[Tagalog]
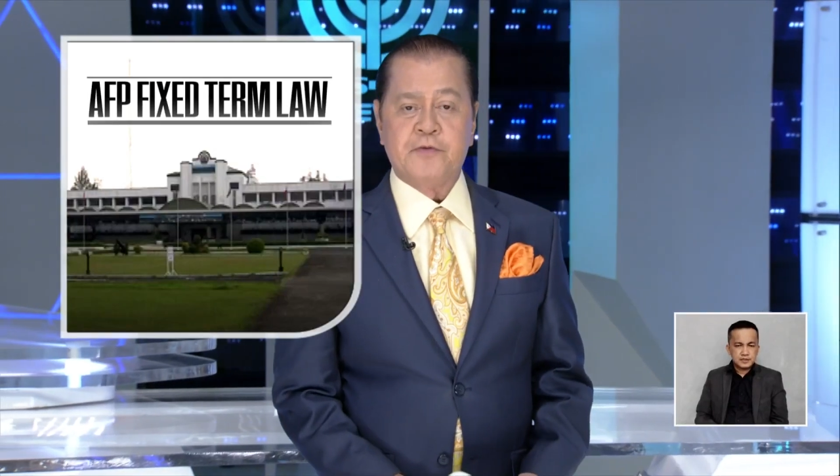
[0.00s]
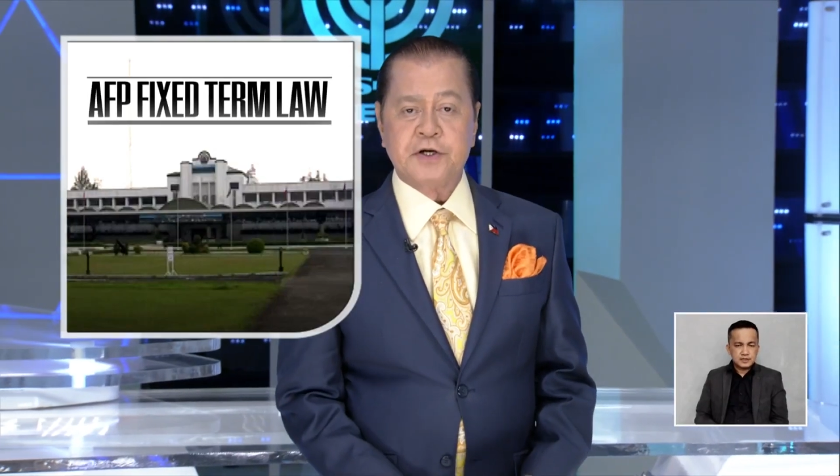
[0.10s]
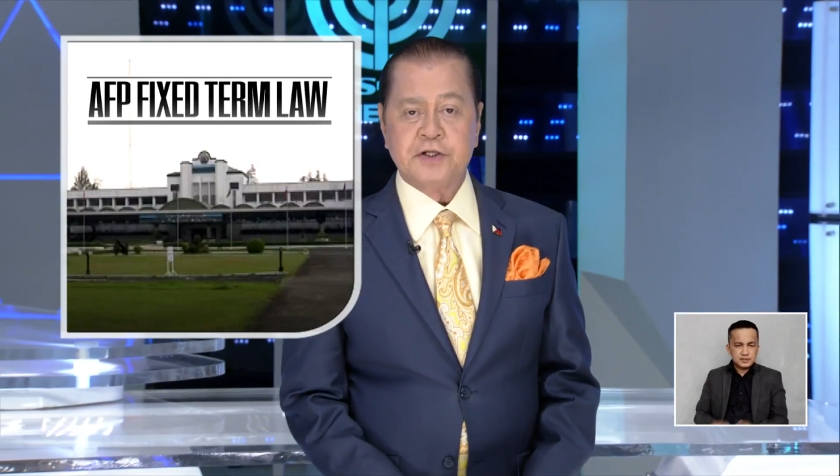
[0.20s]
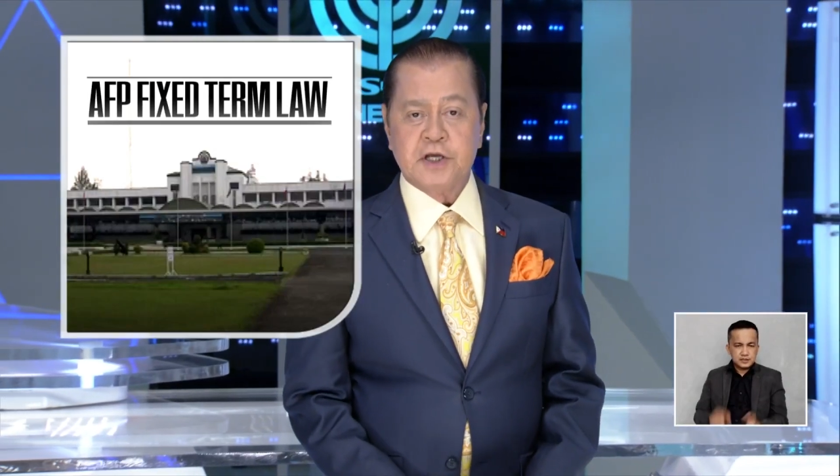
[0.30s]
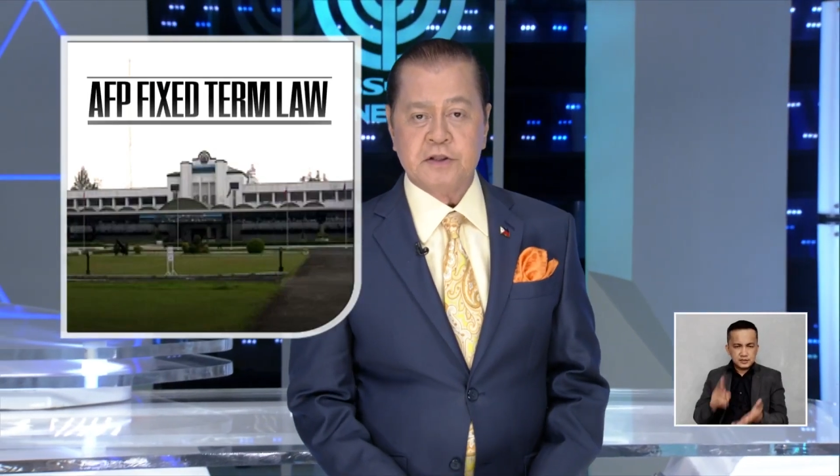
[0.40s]

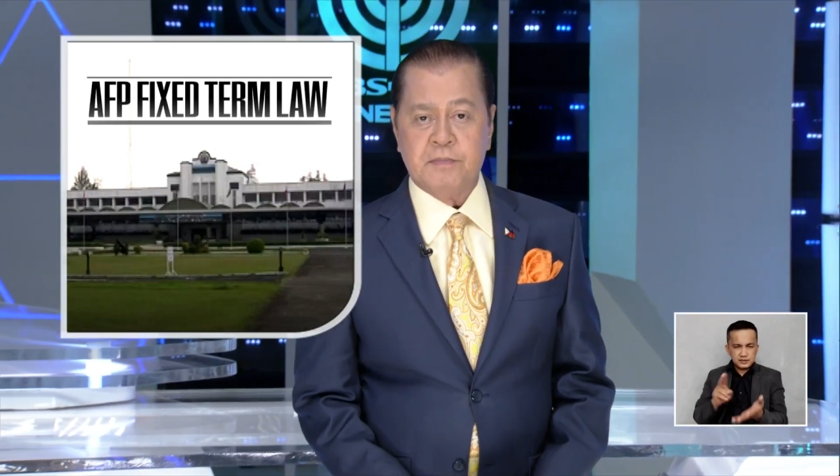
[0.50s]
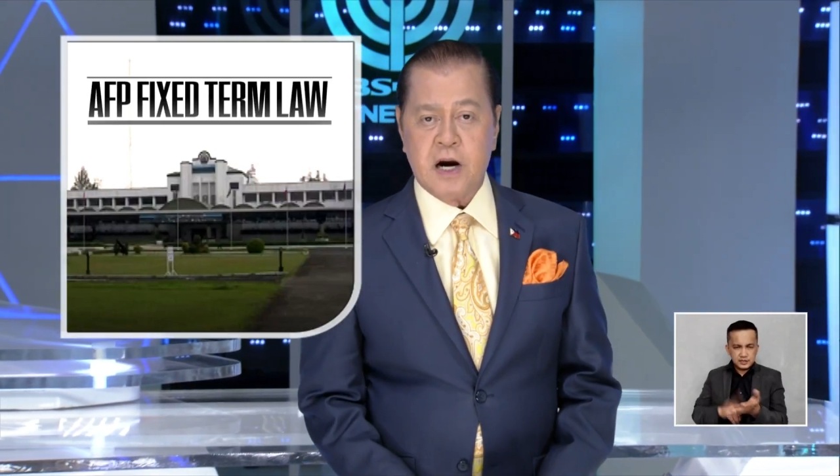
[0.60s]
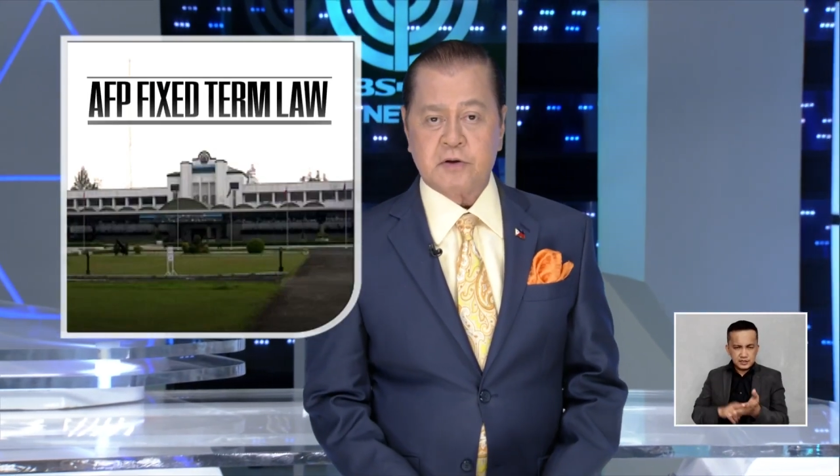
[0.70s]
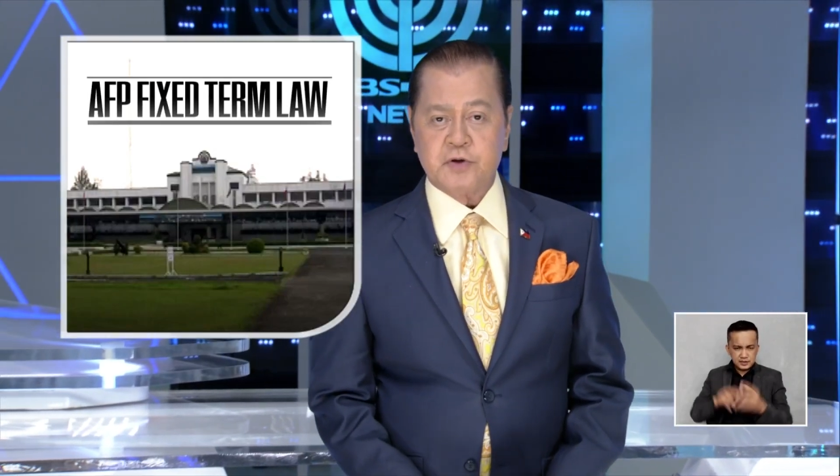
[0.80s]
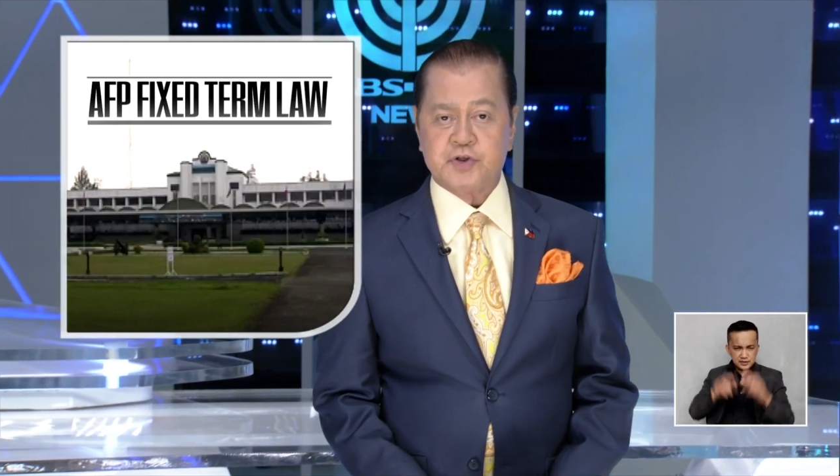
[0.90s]
Ferdinand
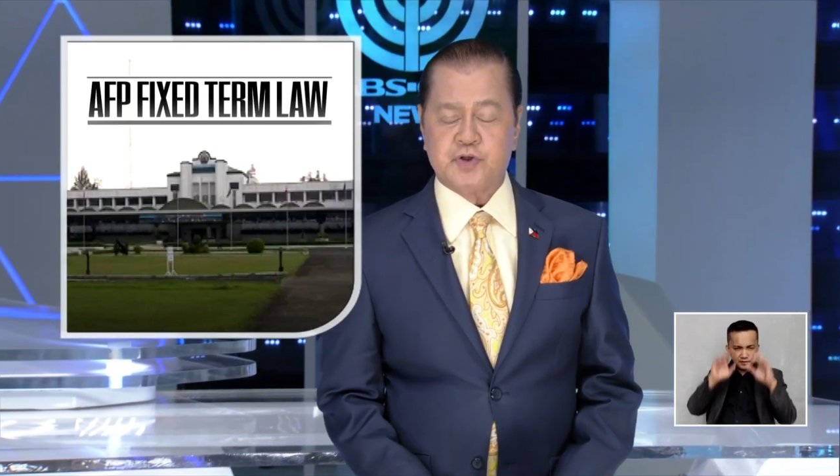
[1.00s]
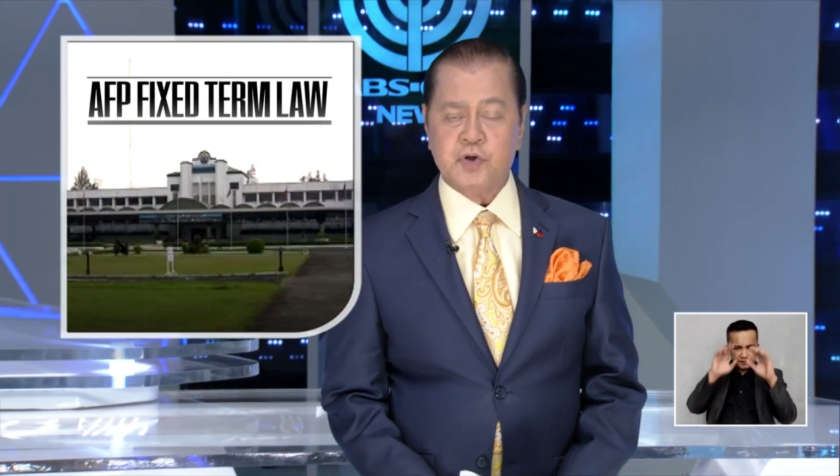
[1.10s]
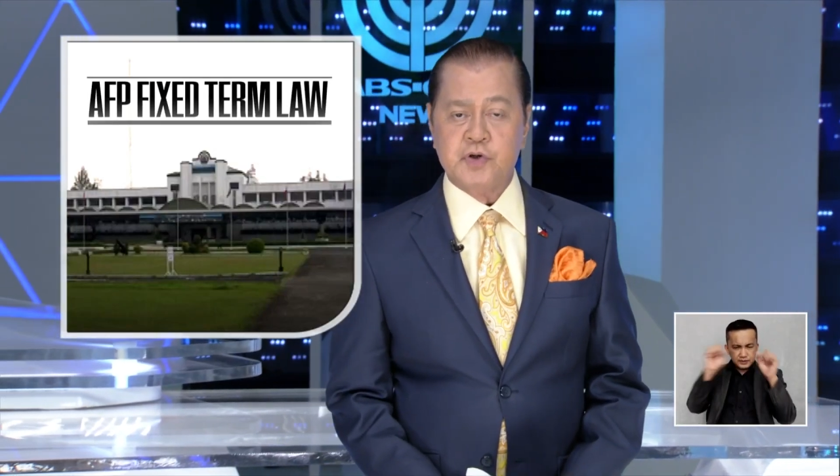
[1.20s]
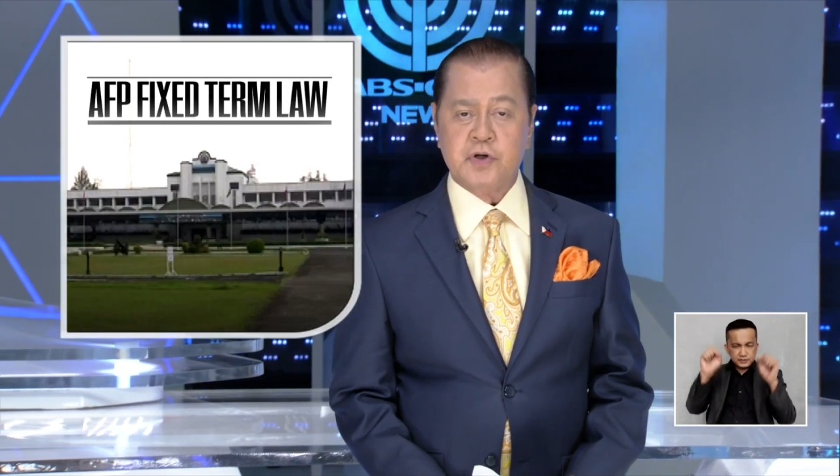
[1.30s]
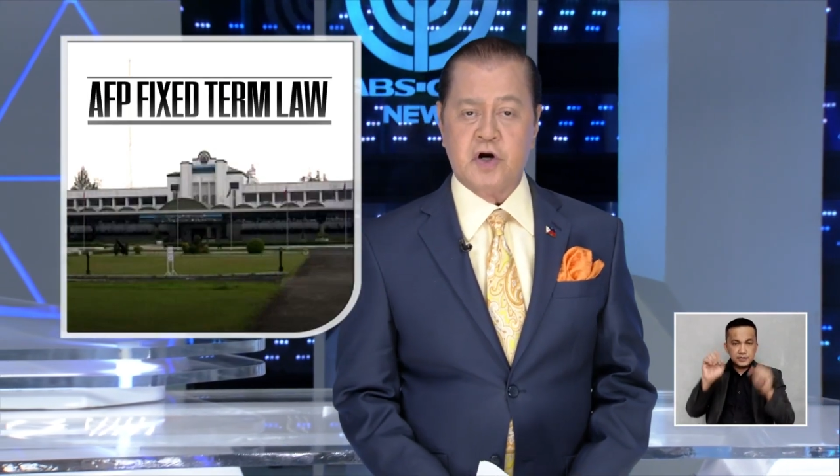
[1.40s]
Marcos
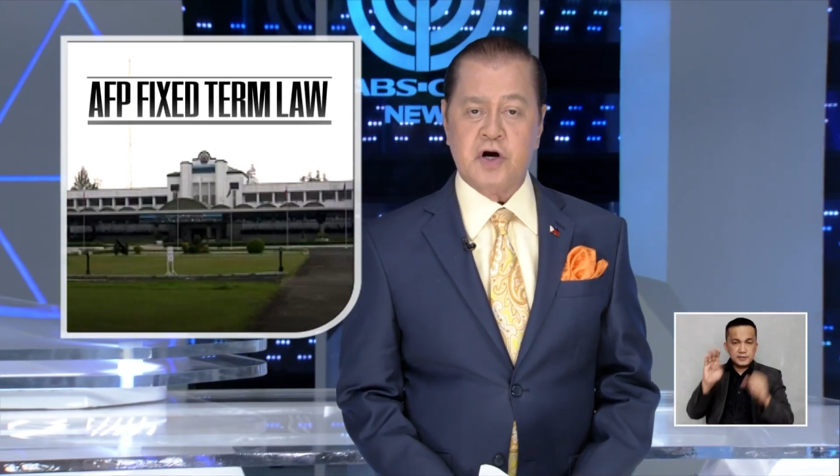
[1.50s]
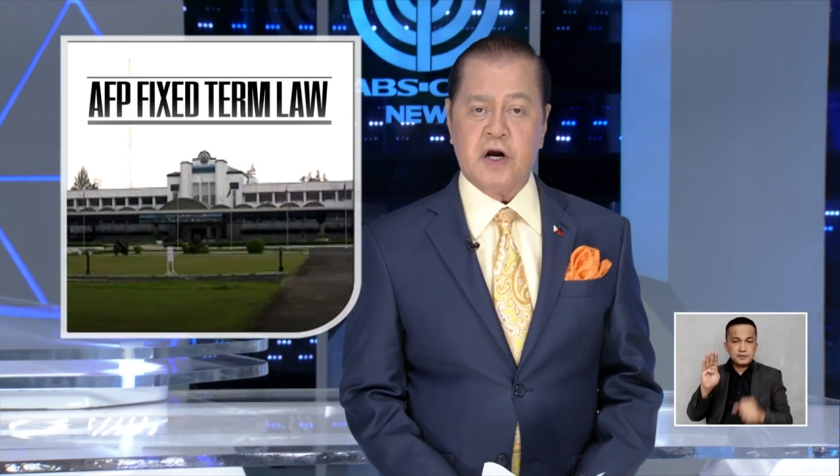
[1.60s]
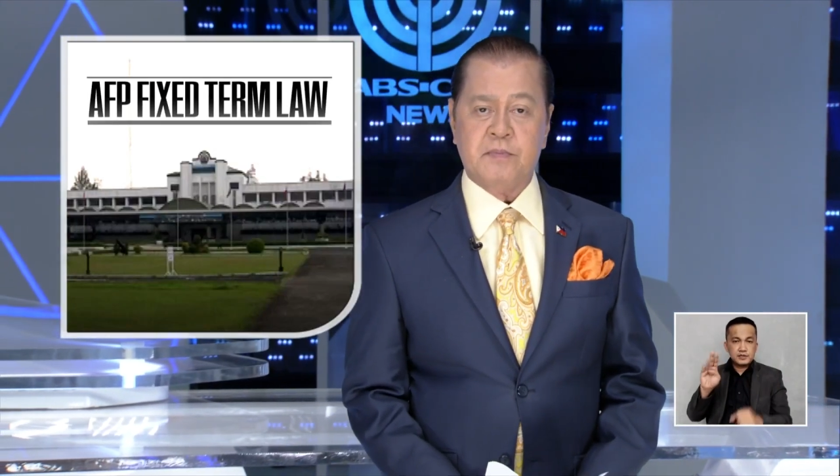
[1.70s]
Jr.